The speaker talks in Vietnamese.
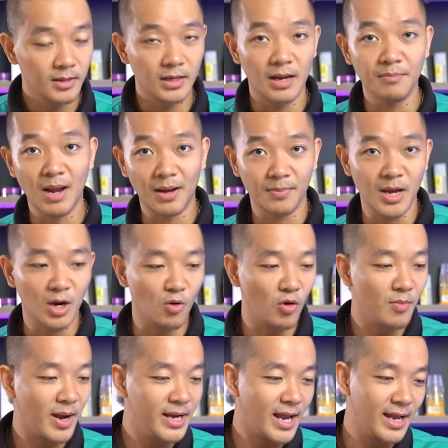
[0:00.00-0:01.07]
Điểm đặc biệt của
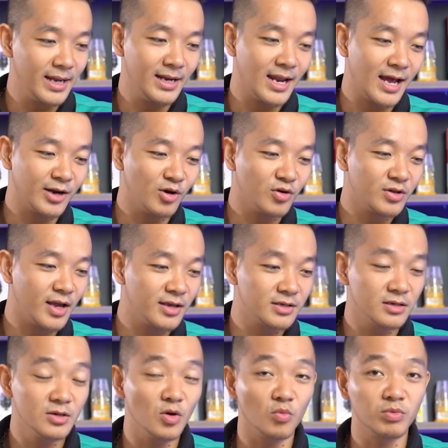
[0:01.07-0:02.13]
cái máy này là nó có thể
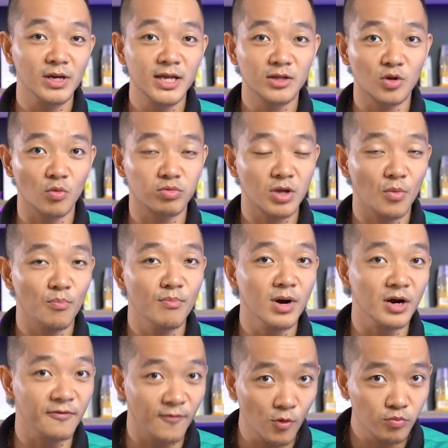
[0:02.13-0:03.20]
sử dụng liên tục trong
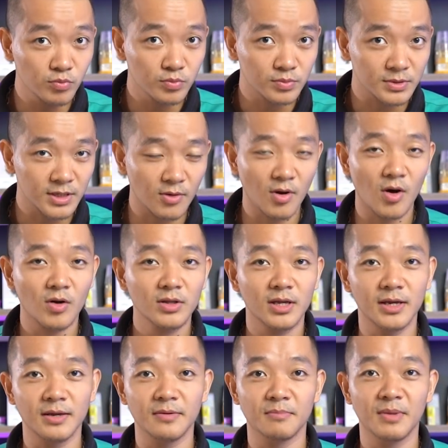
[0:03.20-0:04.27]
mười phút, sau đó
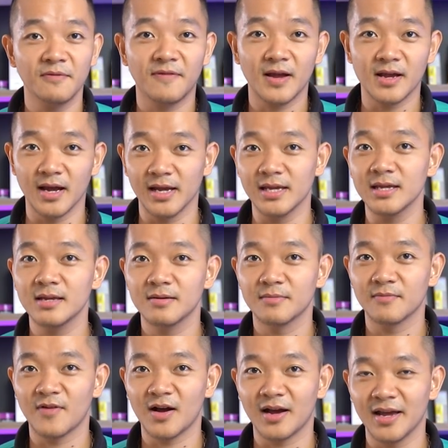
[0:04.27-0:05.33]
thì mới phải nghỉ,
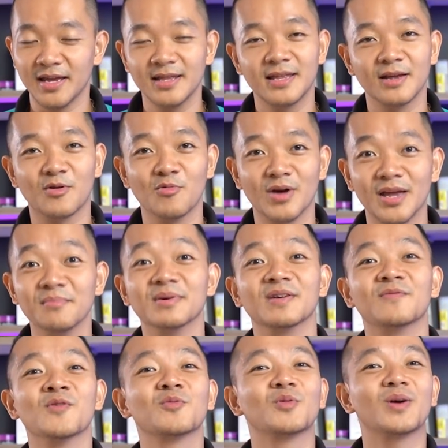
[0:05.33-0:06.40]
và nghỉ thì cũng nghỉ mười
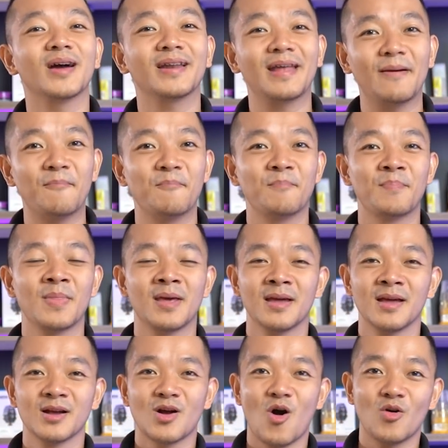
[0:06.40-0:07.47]
phút luôn ha anh em.
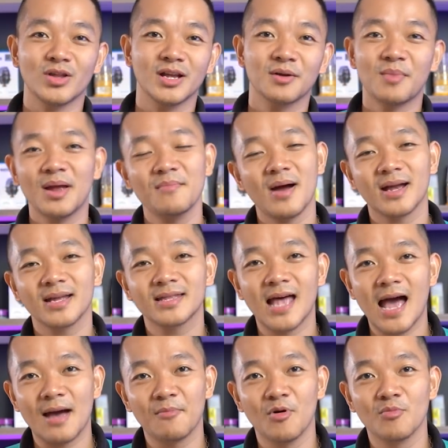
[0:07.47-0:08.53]
Còn những cái máy
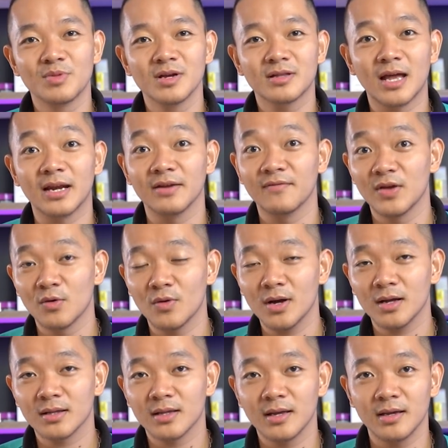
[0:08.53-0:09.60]
Makita hôm trước Thành review á,
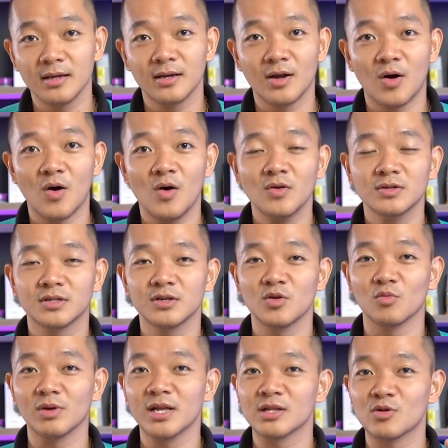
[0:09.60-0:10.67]
thì nó sử
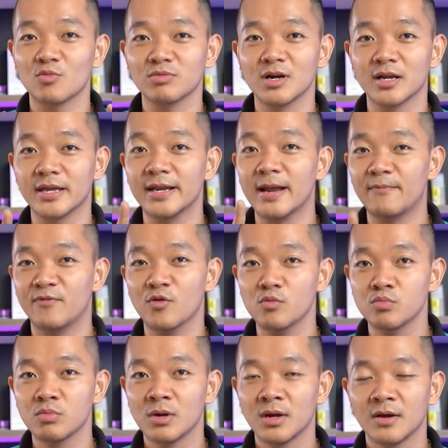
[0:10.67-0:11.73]
dụng liên tục được chỉ năm phút,
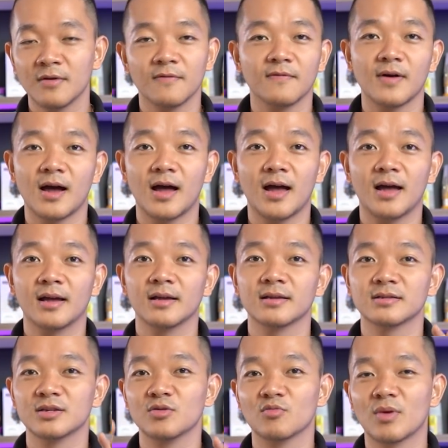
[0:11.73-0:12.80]
và
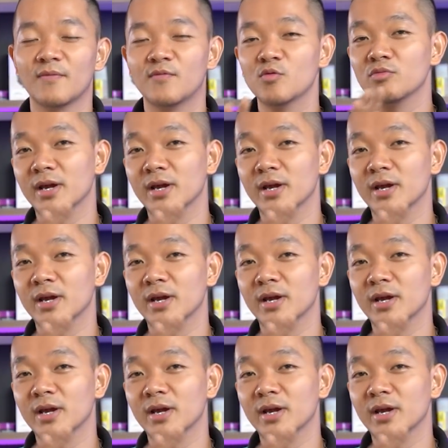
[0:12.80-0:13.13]
sử dụng năm phút